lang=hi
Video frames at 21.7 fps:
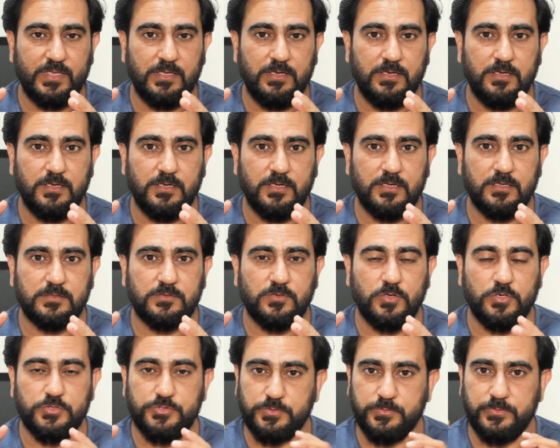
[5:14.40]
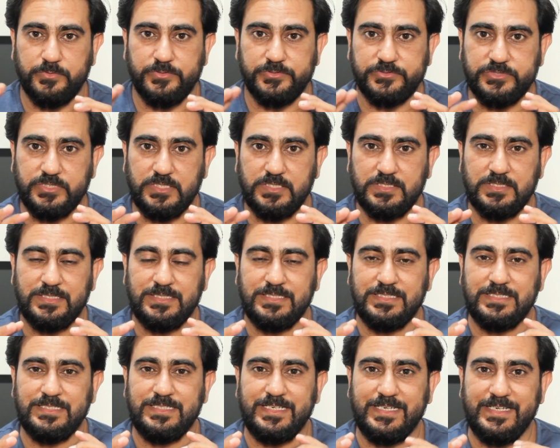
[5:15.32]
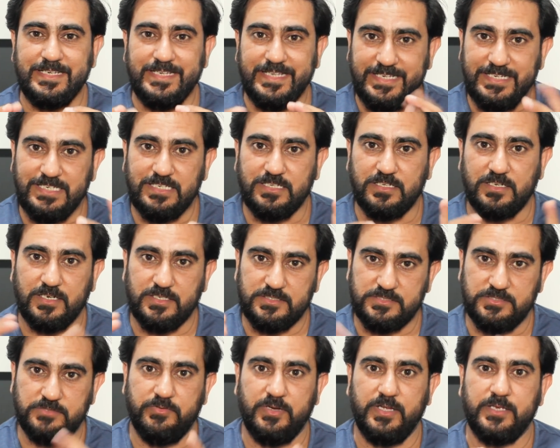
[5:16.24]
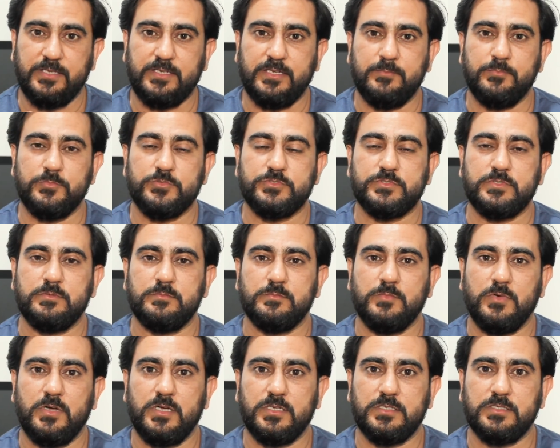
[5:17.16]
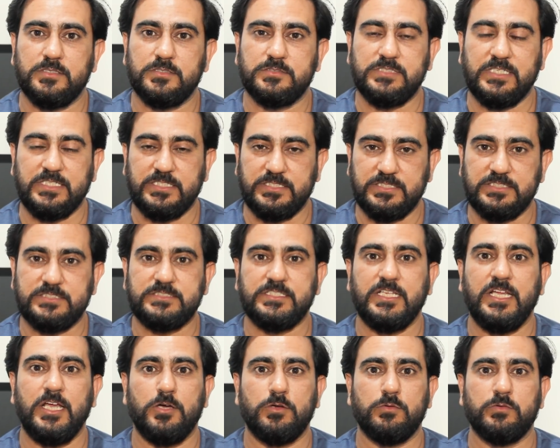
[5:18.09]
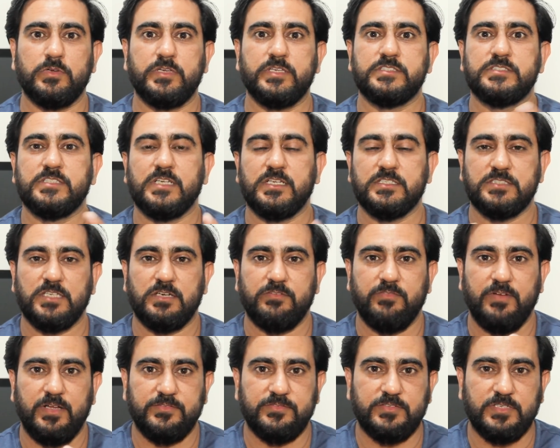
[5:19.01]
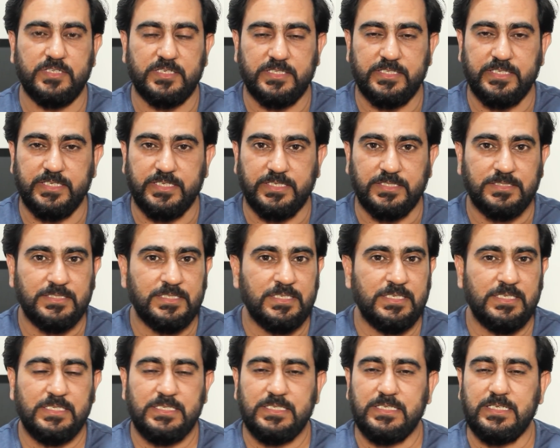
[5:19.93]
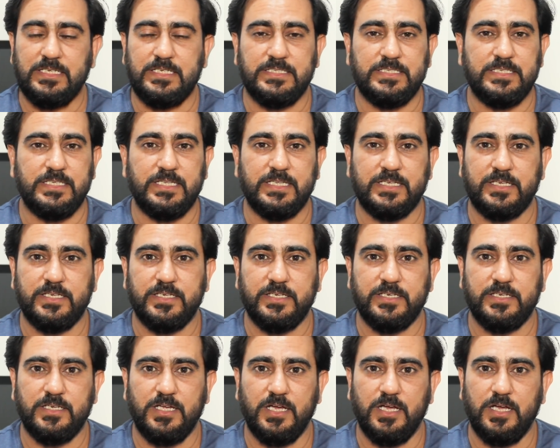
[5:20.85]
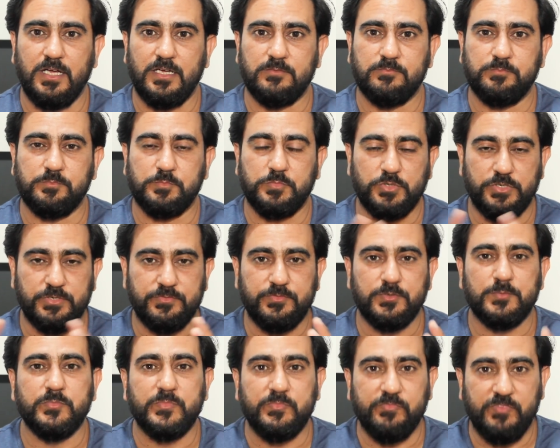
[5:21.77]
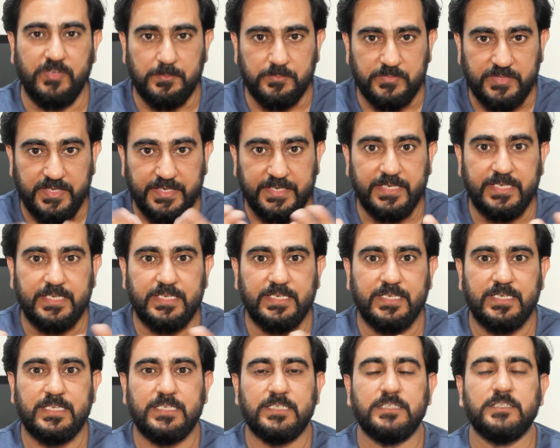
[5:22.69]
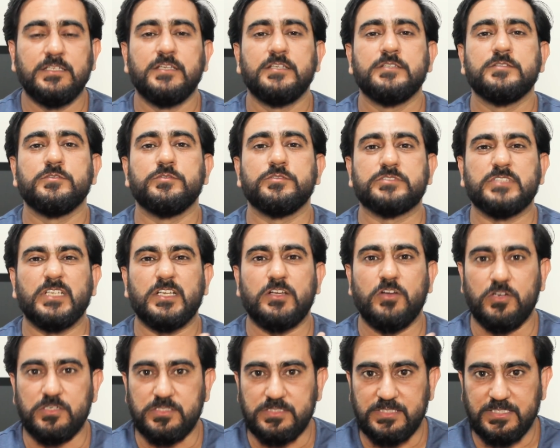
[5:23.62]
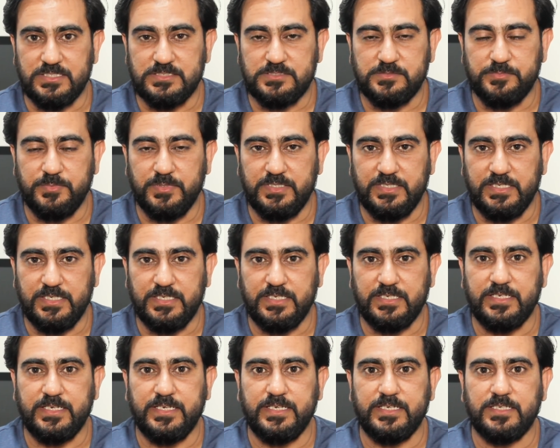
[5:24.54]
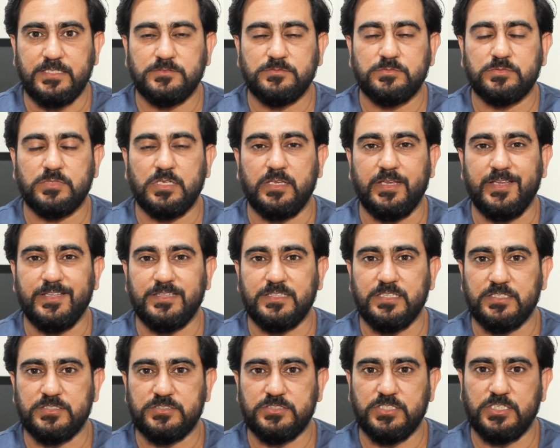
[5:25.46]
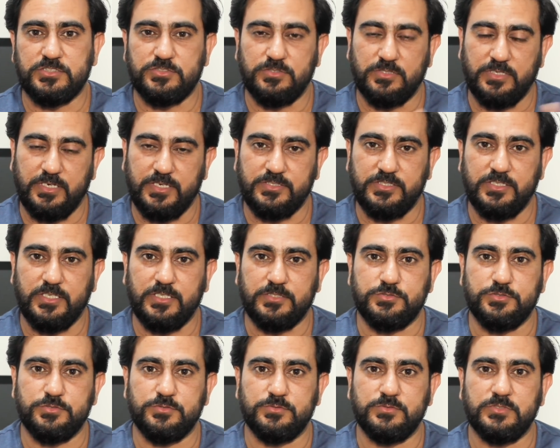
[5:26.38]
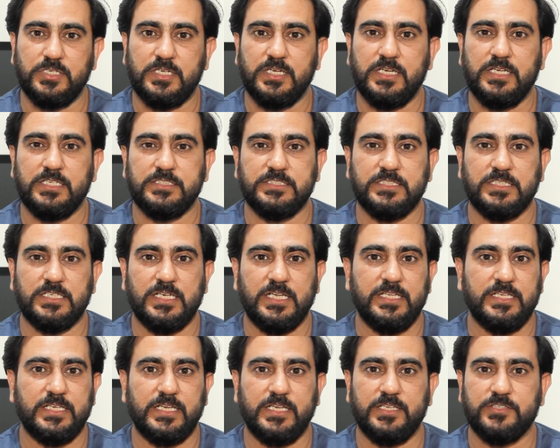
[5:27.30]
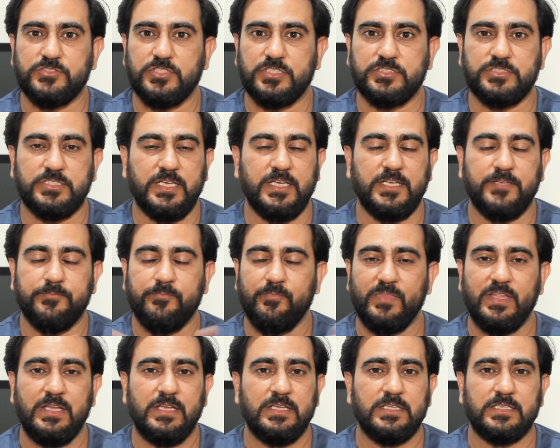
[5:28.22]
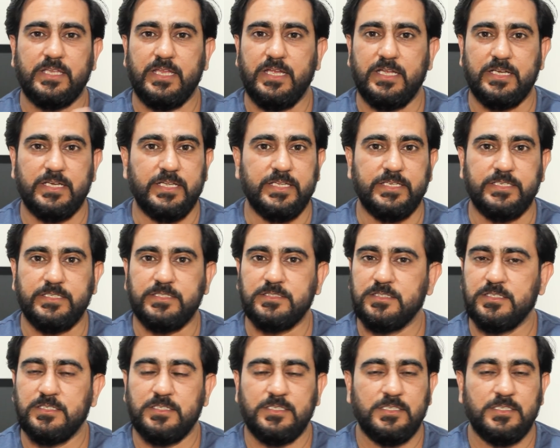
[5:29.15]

कंट्रोवर्शियल uh, नहीं लग रहा सिवाय कि मुसलमान टेररिस्ट हैं और वो किस तरह सरवाइव करते हैं लेकिन uh, पूरी फिल्म देखेंगे उसके कंटेंट्स पे देखेंगे कि कितना सच और कितना झूठ दिखाया जा रहा है क्या सच है क्या नहीं